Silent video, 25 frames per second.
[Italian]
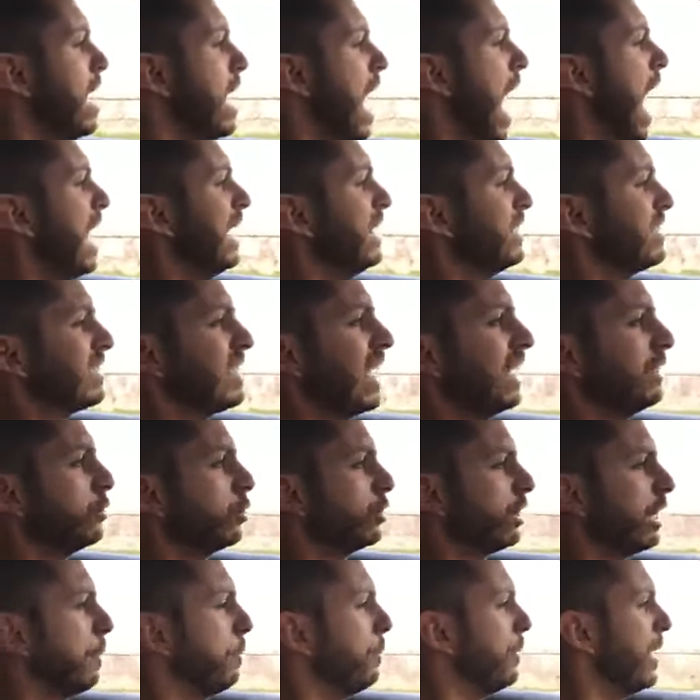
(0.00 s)
Alessandro
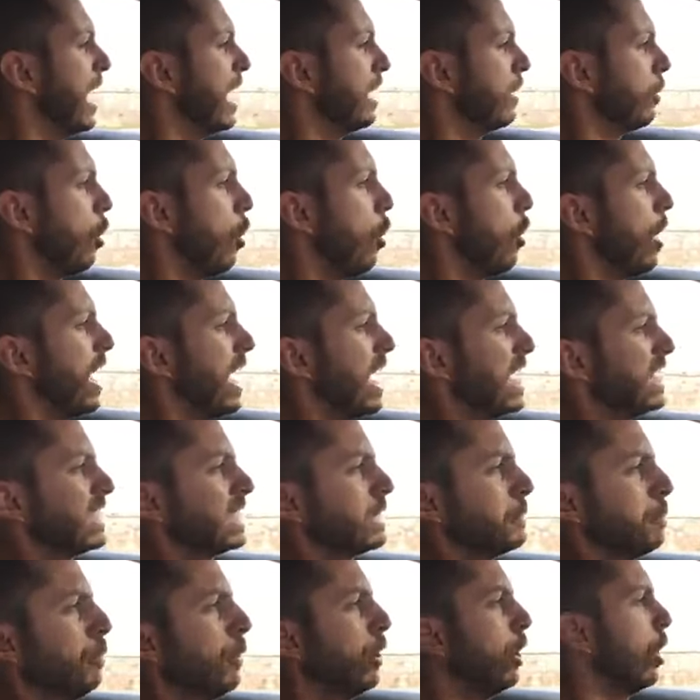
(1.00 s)
Del Piero
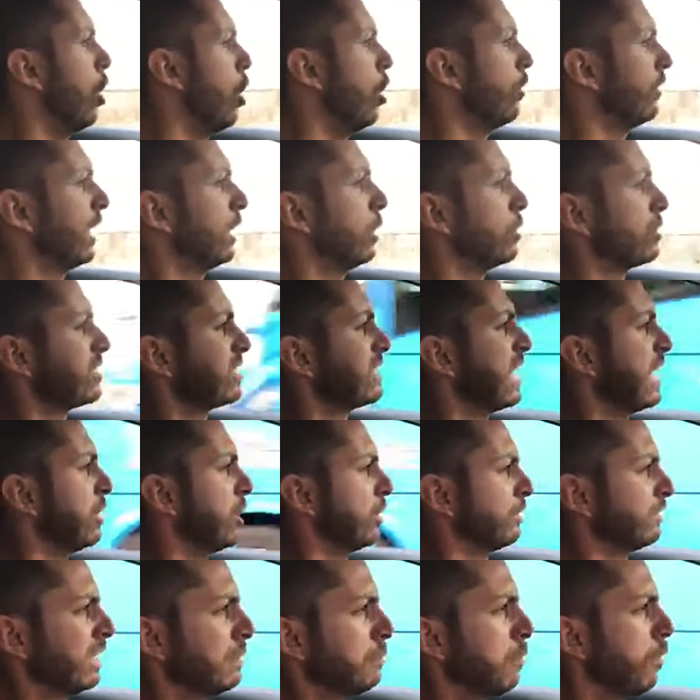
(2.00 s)
esplode lo stadio
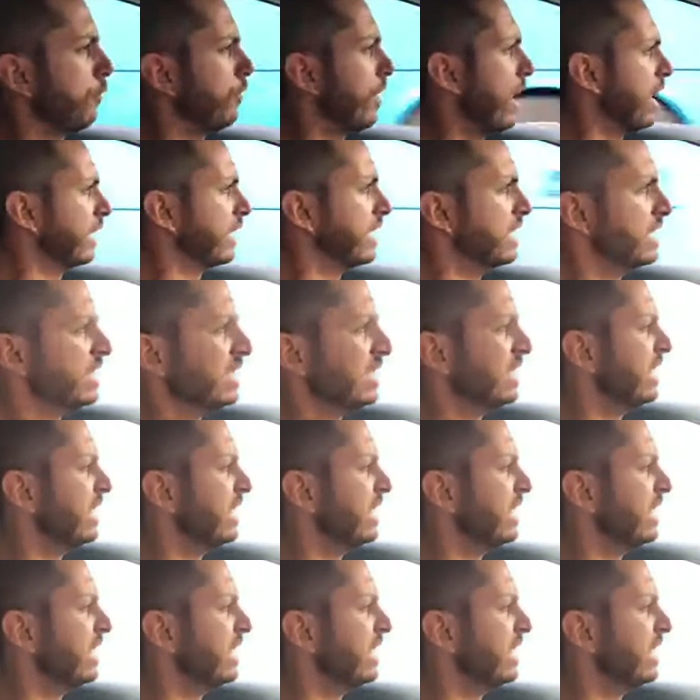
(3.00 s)
Artemio Franchi in